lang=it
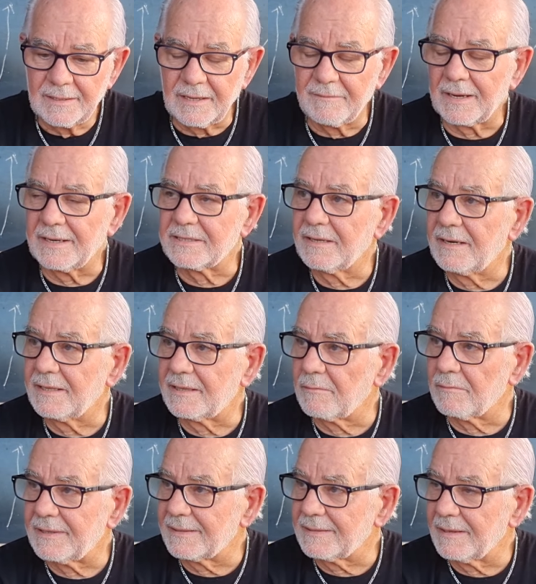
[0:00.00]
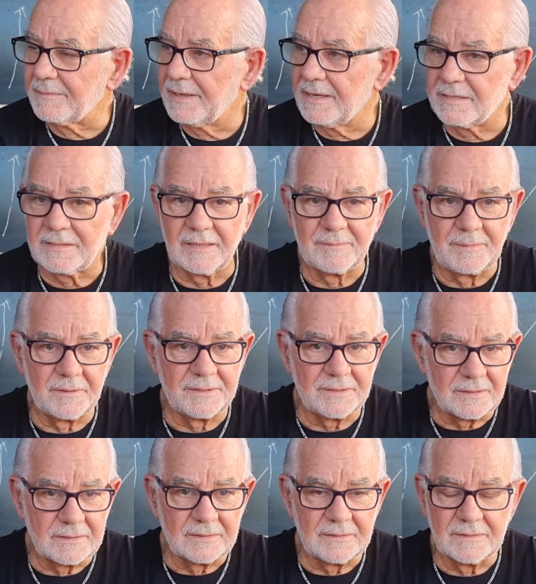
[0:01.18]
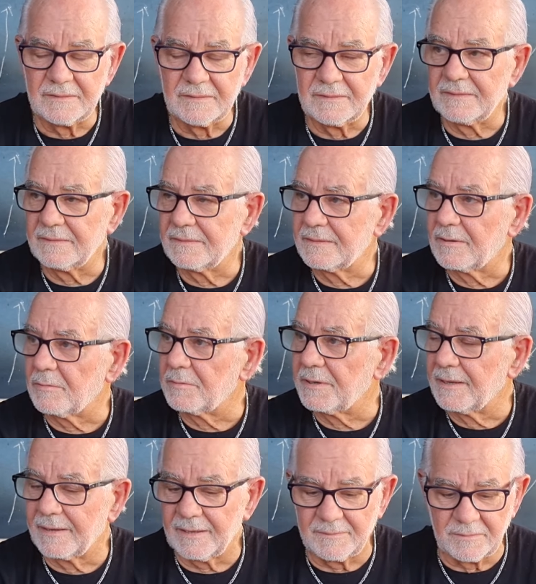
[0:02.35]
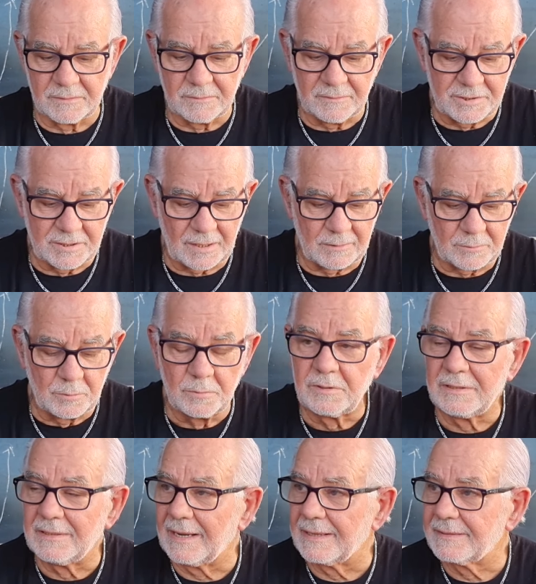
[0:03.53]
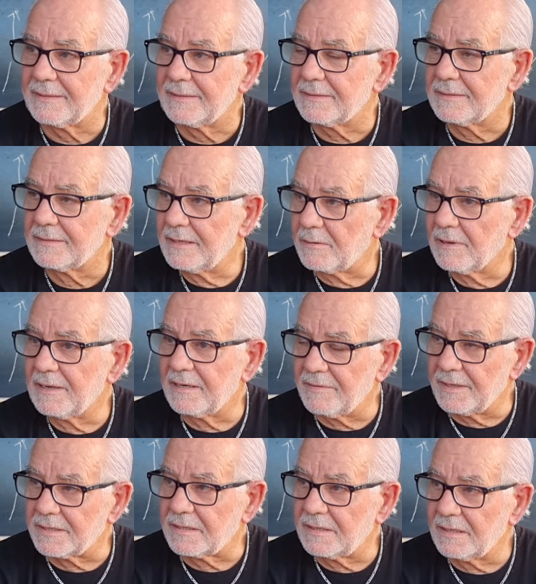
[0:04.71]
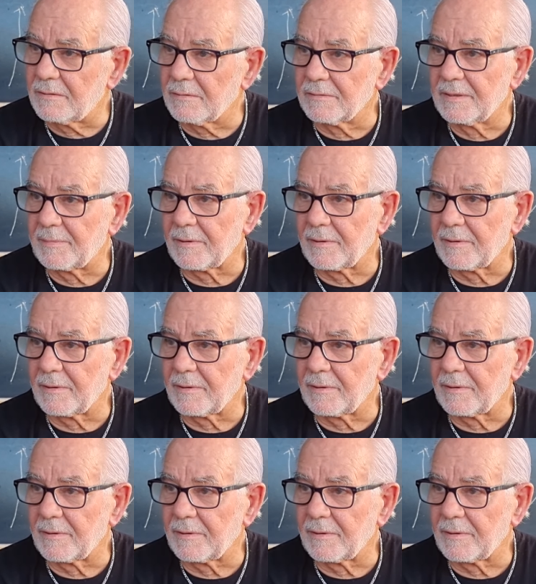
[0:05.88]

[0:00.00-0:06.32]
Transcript: e verrà inserita in un database che poi eh, comunicheremo dove c'erano tutti i dati di quelli visti con i